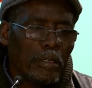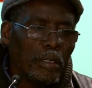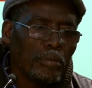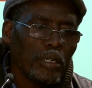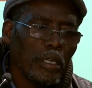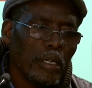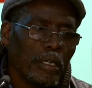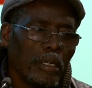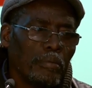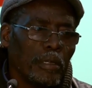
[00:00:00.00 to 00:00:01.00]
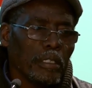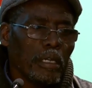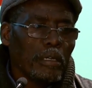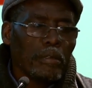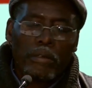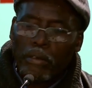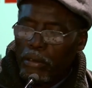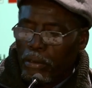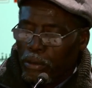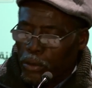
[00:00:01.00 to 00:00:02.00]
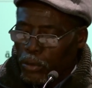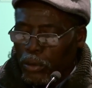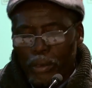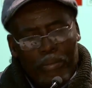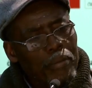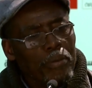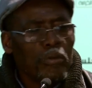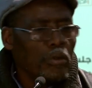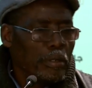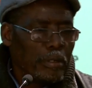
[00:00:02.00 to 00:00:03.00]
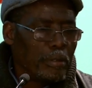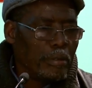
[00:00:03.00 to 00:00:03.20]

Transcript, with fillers: نمشي للمنطقه ندخل بربي نقول